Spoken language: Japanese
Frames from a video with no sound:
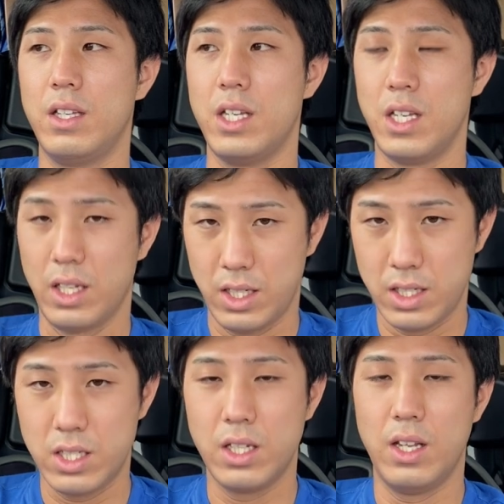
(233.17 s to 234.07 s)
に
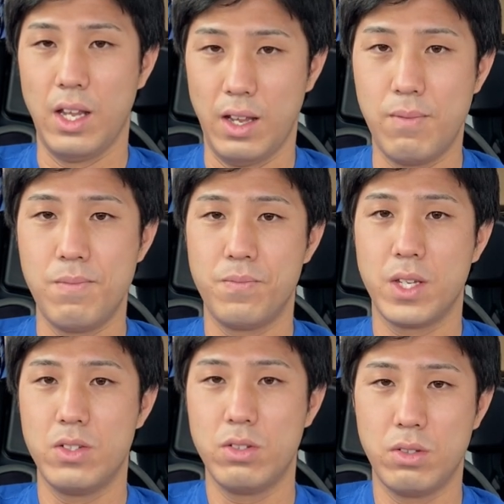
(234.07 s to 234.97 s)
して、
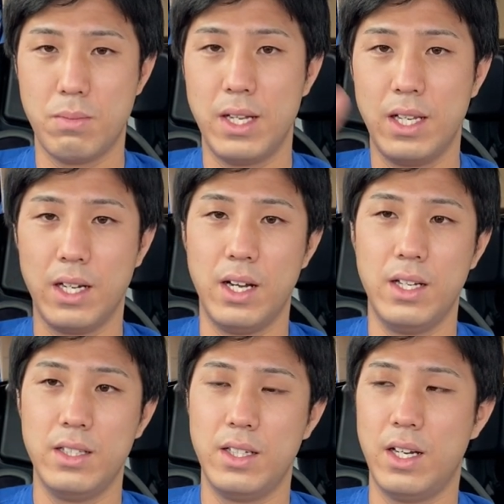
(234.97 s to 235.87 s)
ちょっとまあなんか、
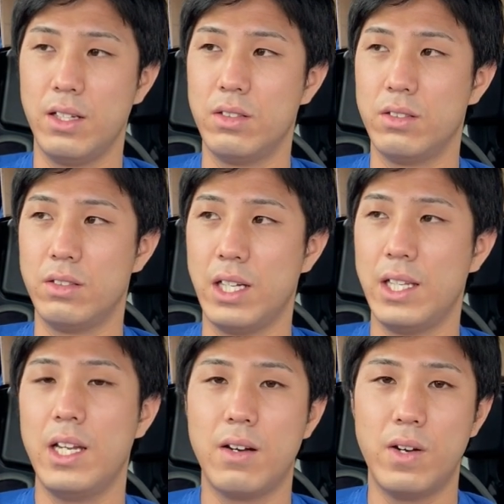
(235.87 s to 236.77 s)
あの、当
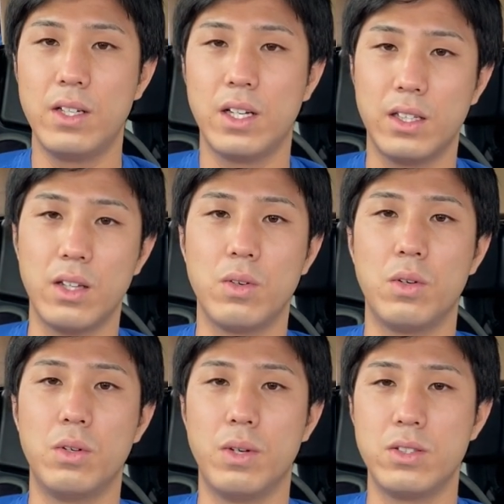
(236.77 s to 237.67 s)
たりが悪かったと
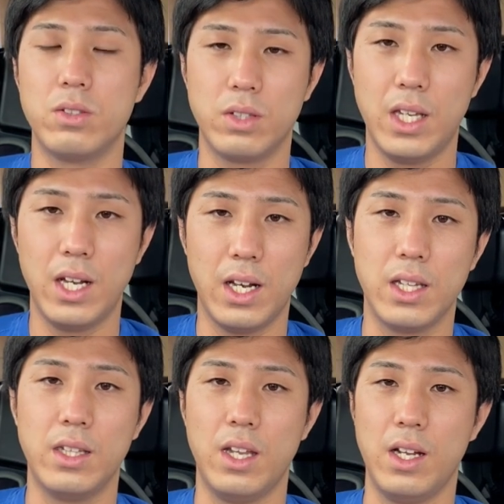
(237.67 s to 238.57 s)
ころはちょっと綺麗に
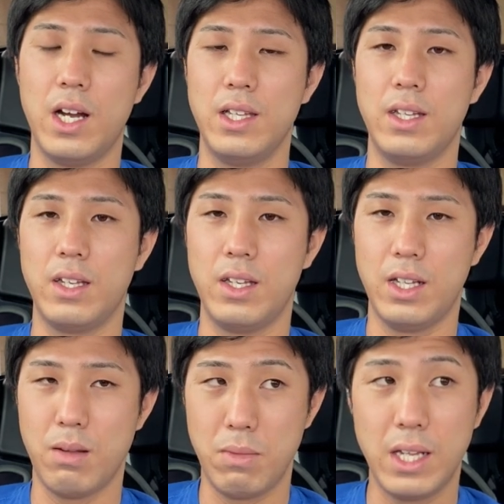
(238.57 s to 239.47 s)
なって帰ってき
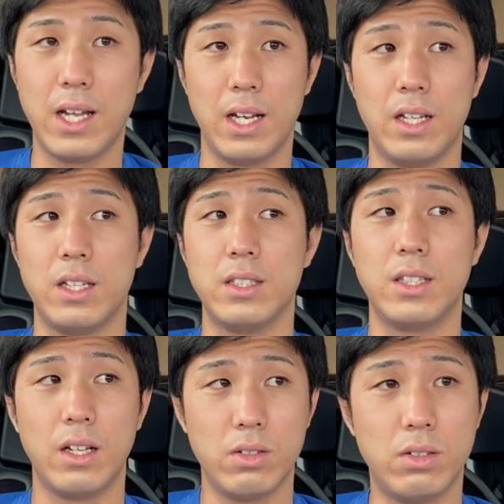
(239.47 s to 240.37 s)
たみたいなんです
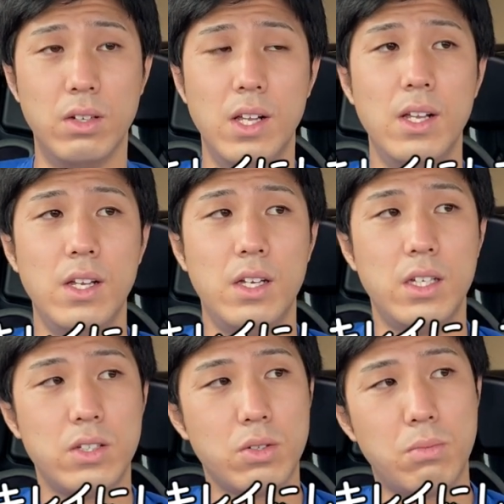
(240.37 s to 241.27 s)
けど、
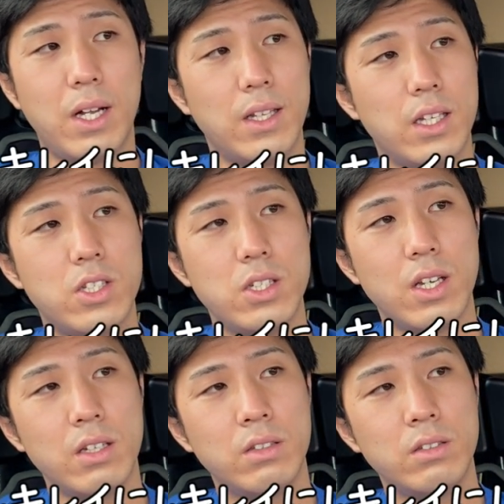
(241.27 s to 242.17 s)
一応まあね、1
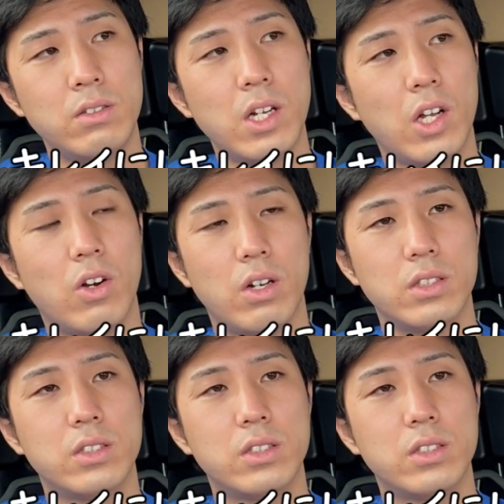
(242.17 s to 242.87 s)
年ぐらいかな、